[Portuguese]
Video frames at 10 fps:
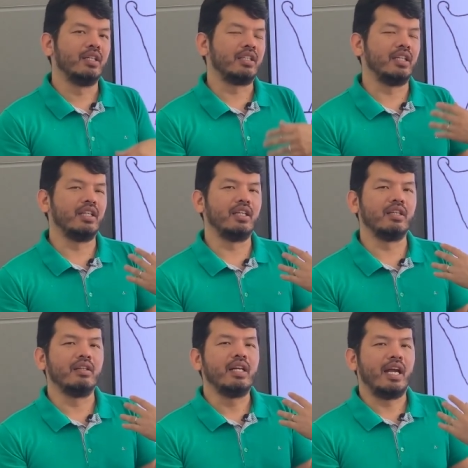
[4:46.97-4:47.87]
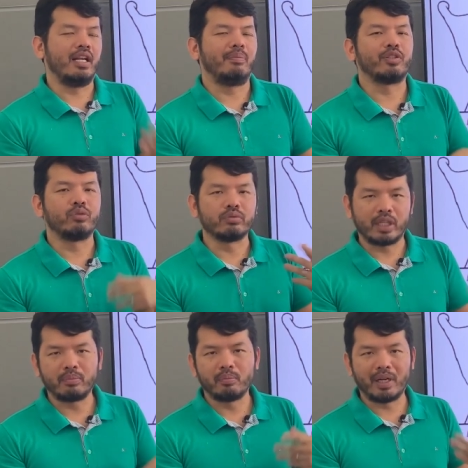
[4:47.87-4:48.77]
que ela passou um
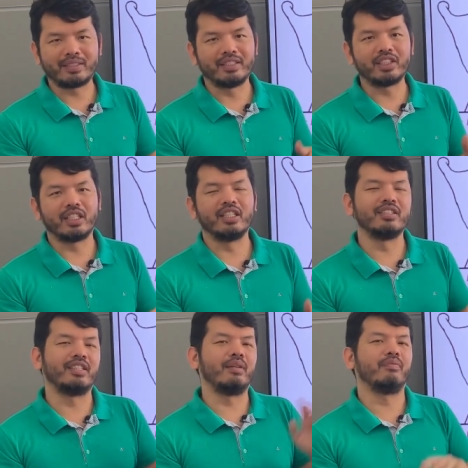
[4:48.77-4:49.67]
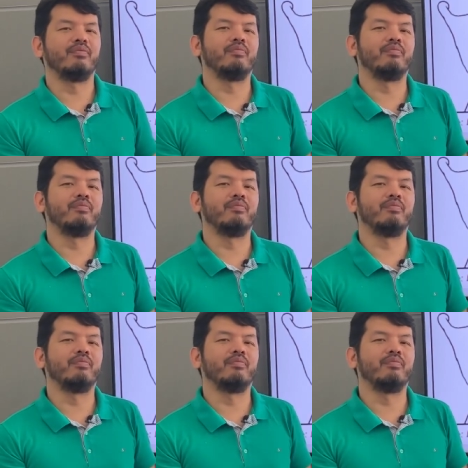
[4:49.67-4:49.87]
tempo bastante grande sem